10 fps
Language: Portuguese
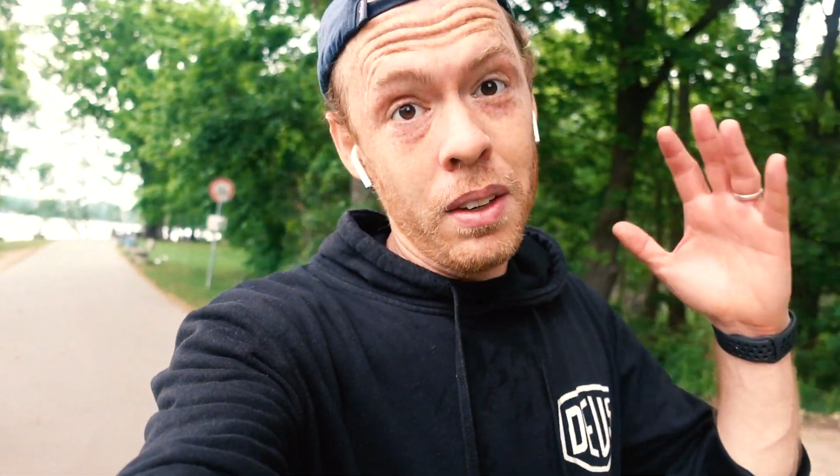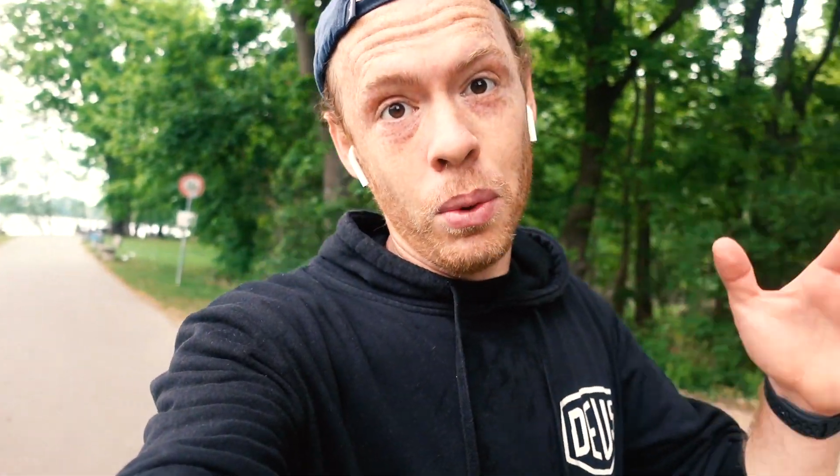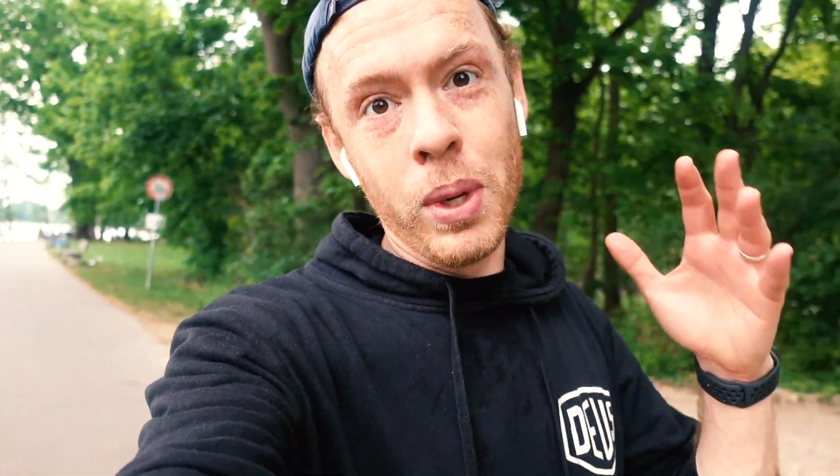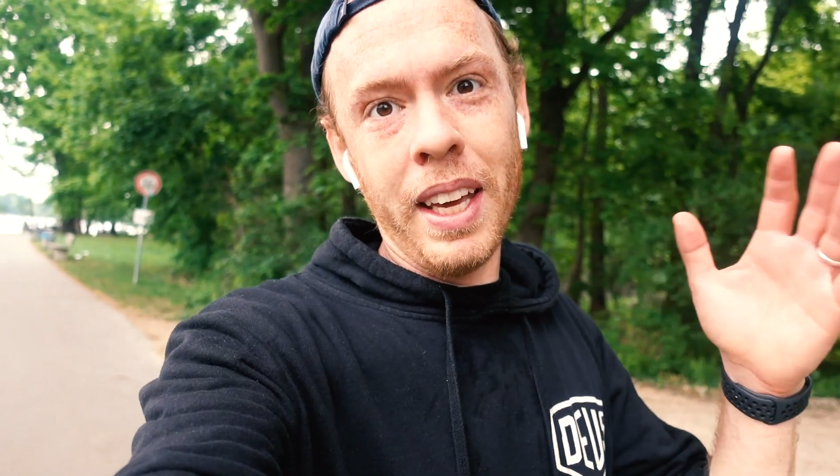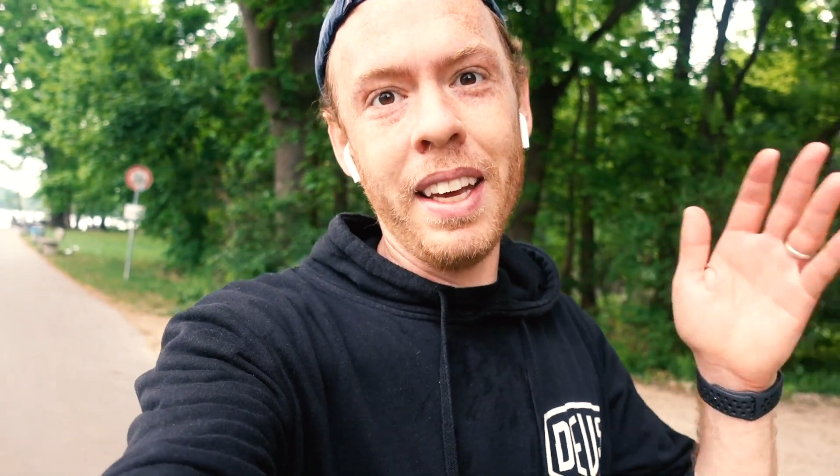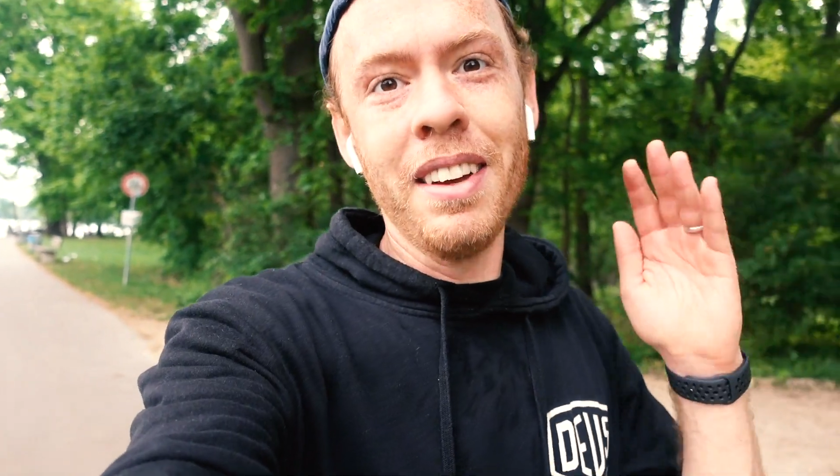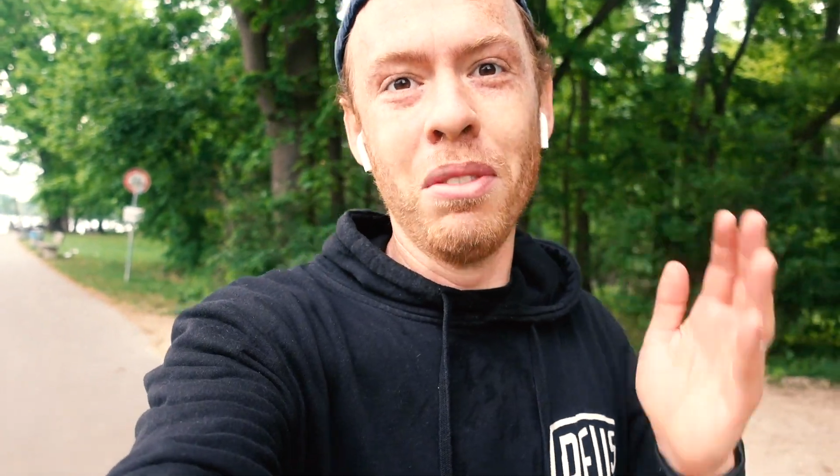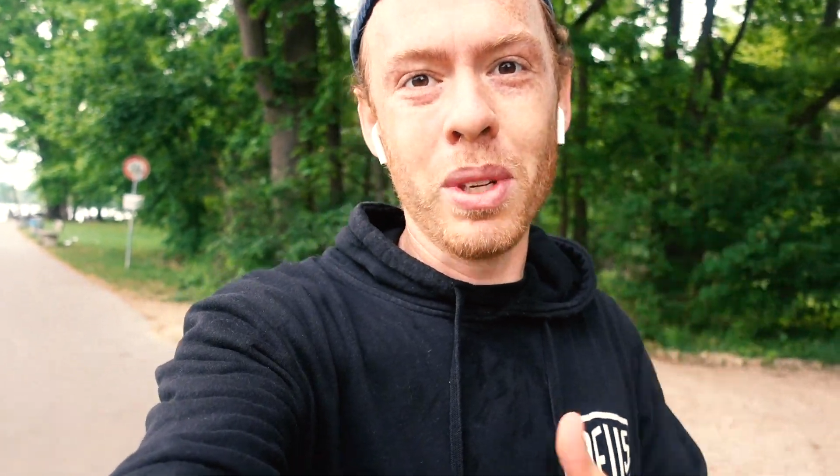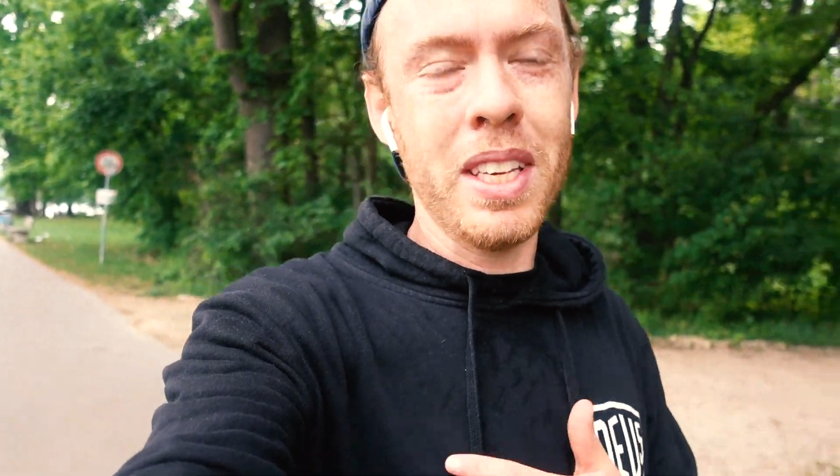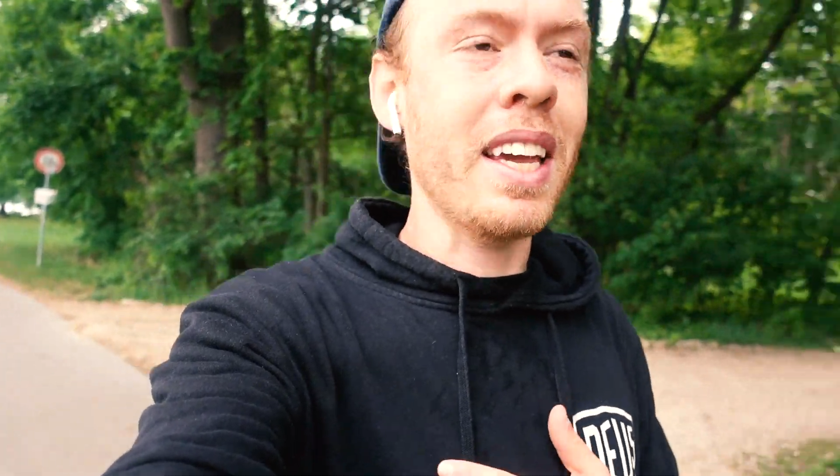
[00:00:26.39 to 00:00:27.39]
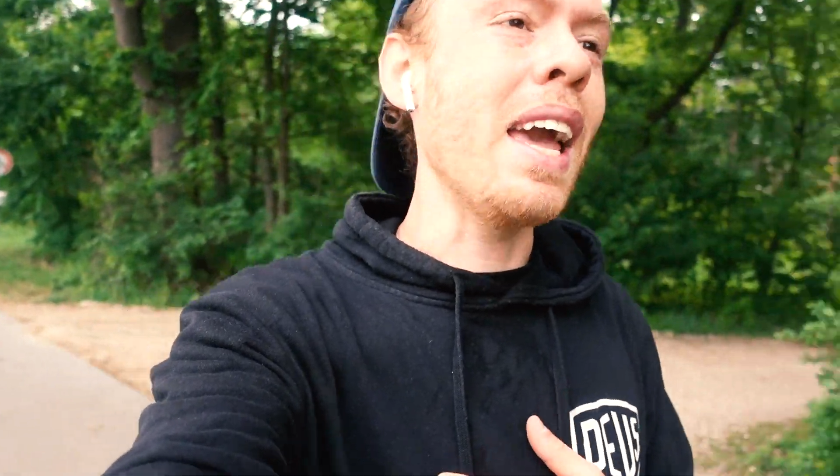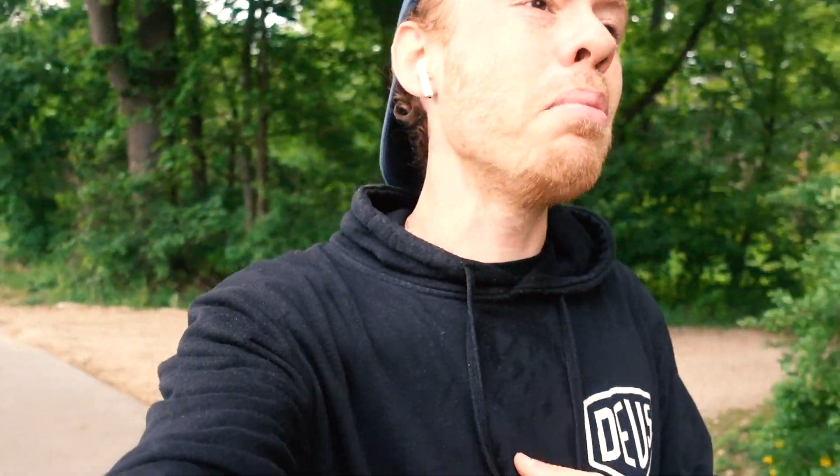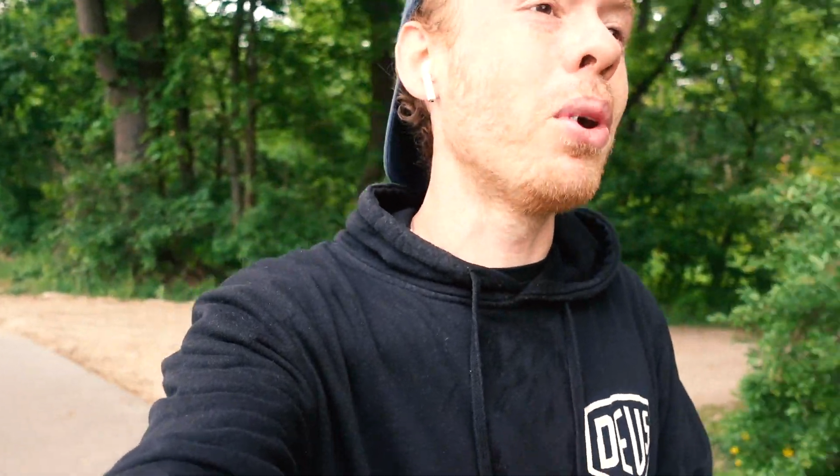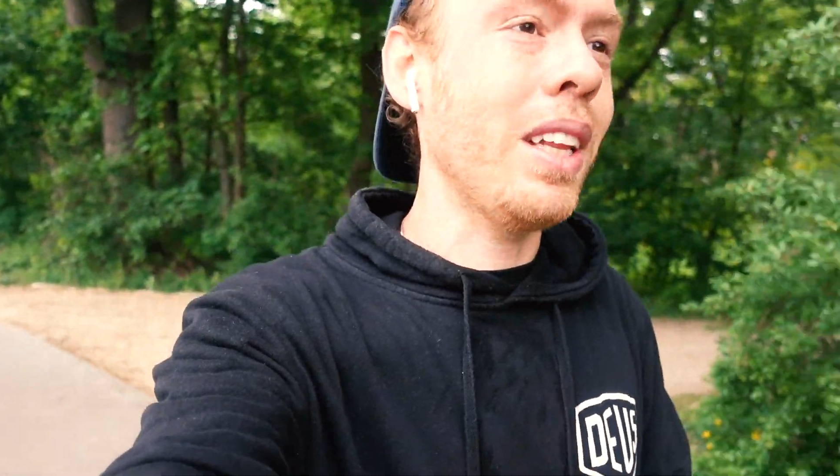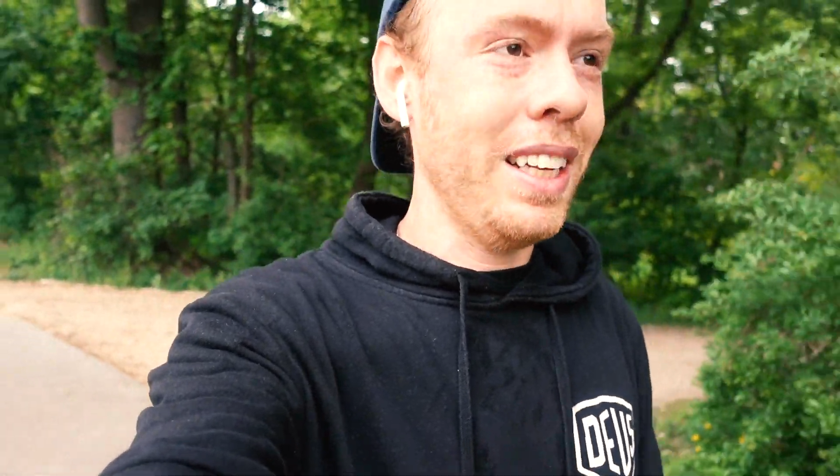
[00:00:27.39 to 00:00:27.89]
"O que você quer
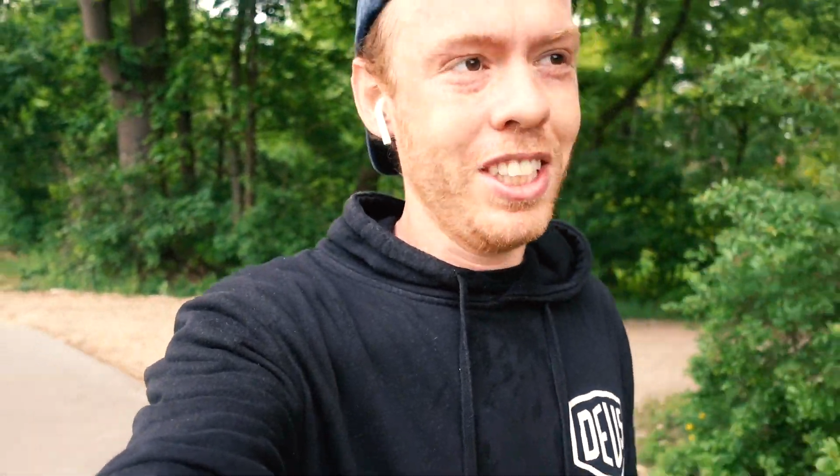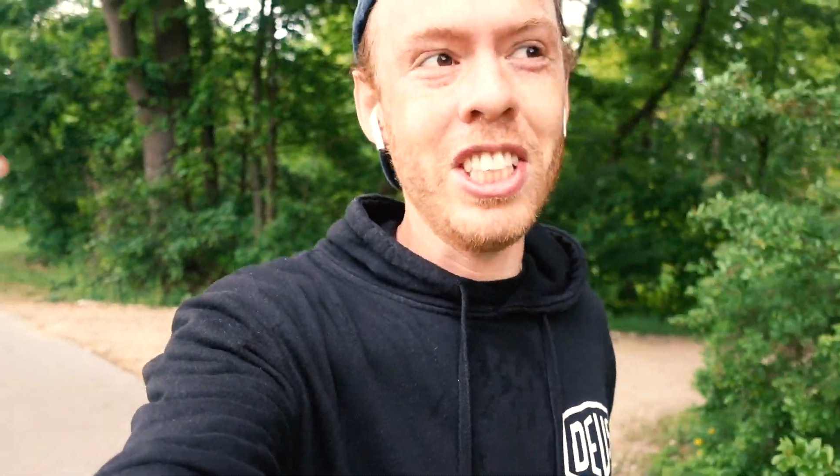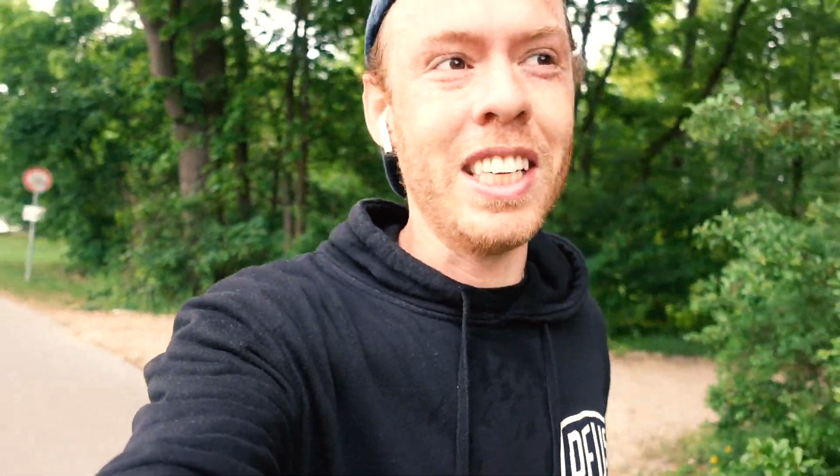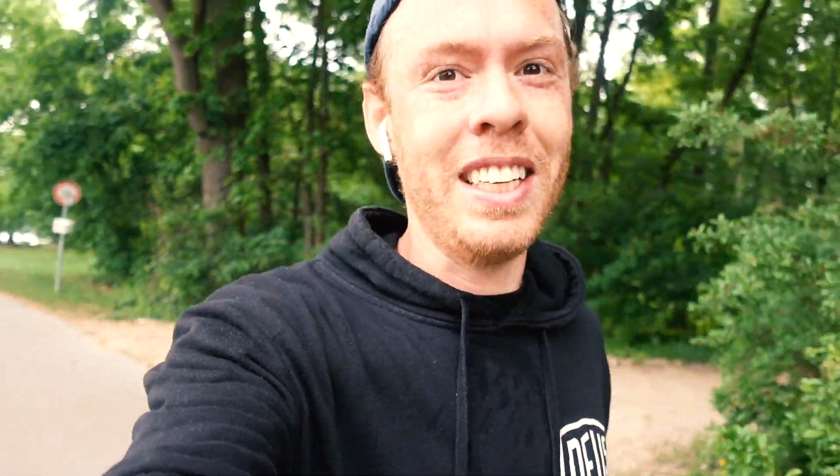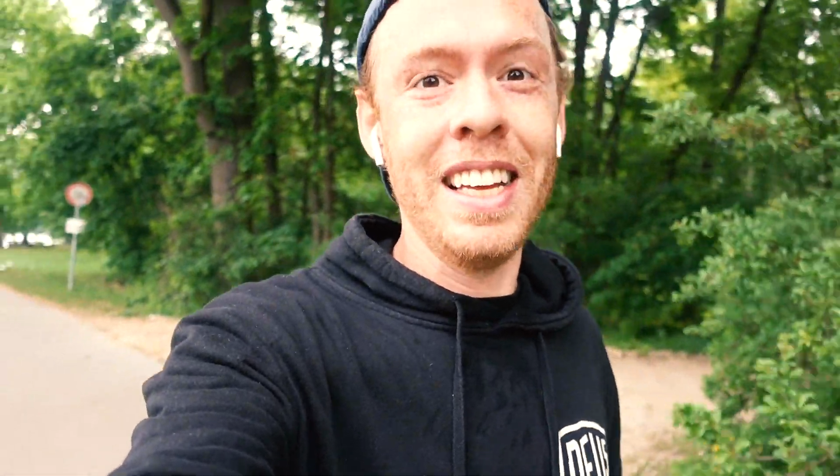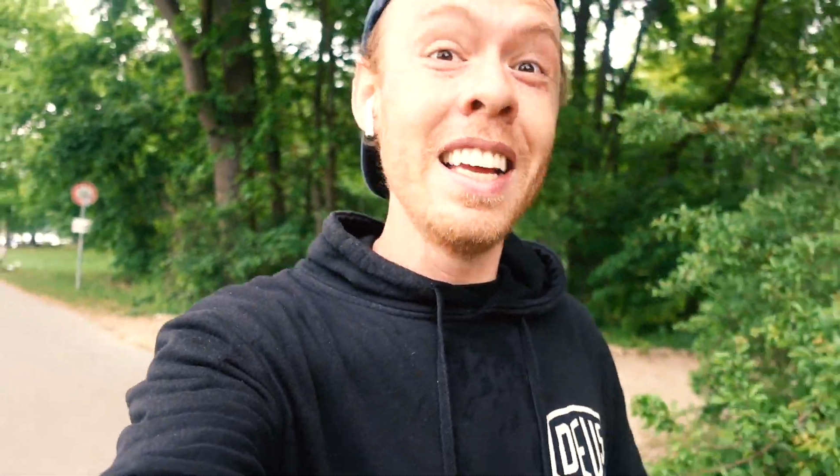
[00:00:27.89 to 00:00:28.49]
importar da China?"